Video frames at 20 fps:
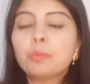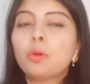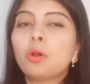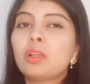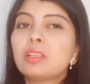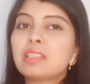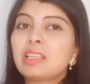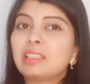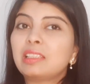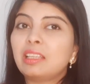
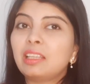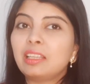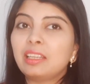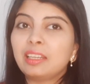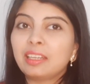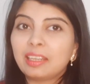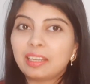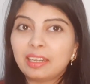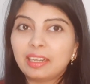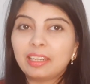बहुत ज़्यादा
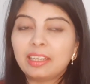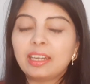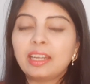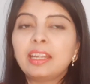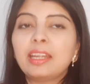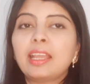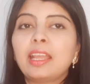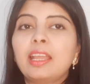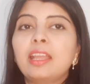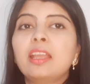
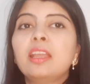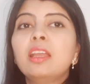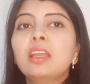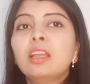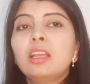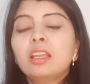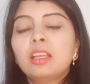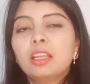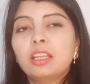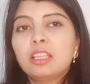इंग्रेडिएंट
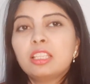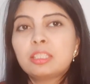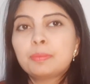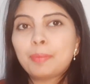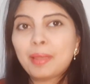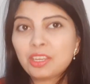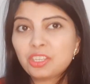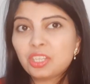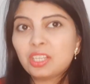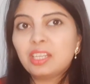है
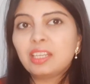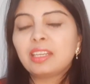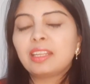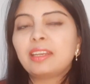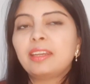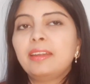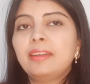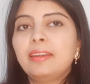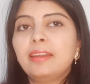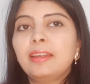स्पेशल
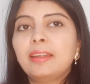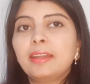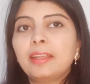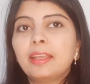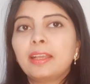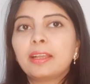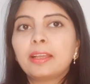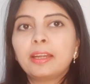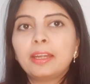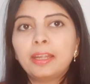इंग्रेडिएंट
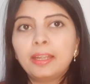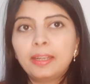है अगर